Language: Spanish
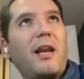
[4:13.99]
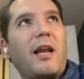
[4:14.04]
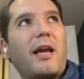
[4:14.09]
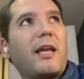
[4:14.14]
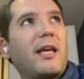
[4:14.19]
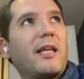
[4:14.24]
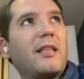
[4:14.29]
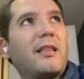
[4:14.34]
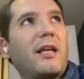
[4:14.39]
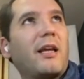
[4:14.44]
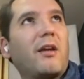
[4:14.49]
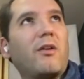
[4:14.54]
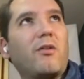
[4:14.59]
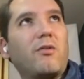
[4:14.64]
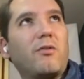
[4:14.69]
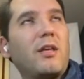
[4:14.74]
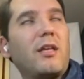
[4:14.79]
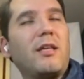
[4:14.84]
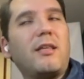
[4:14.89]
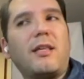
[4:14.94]
Hay gente que
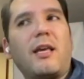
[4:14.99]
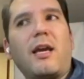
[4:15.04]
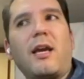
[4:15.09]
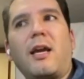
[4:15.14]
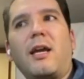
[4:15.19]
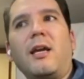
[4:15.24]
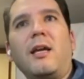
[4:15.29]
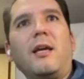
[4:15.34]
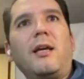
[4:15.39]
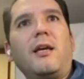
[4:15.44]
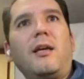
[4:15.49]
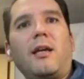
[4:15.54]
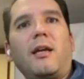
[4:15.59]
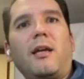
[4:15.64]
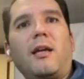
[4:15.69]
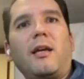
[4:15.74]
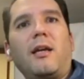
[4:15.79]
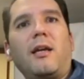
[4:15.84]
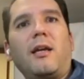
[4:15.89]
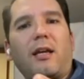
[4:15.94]
nos dice,
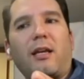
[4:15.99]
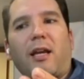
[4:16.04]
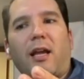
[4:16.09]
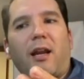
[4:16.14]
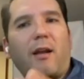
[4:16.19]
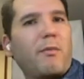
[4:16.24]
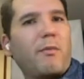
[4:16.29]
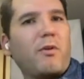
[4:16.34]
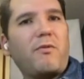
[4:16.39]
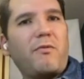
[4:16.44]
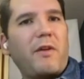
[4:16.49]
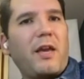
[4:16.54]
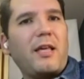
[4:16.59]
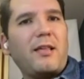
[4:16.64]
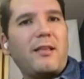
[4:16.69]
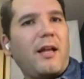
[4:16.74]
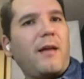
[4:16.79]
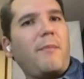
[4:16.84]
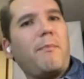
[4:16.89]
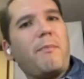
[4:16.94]
eh, queremos
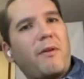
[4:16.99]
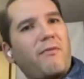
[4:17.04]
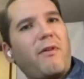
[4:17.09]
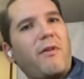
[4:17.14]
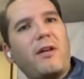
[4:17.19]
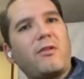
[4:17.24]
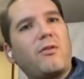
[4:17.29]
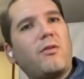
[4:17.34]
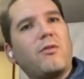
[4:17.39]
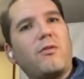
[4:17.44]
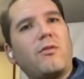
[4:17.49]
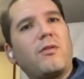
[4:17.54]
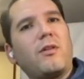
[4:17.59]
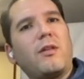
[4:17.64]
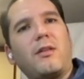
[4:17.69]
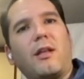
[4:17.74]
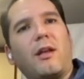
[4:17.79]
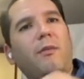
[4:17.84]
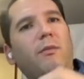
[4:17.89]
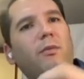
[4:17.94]
fiesta, perfecto,
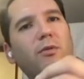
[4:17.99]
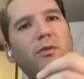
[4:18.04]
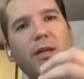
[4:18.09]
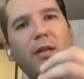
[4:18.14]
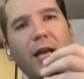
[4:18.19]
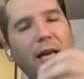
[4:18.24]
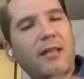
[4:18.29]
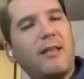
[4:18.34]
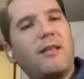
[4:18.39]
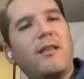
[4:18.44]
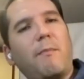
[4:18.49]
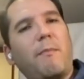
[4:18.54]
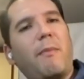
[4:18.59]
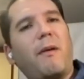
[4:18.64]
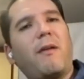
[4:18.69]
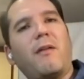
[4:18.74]
entonces tenemos este,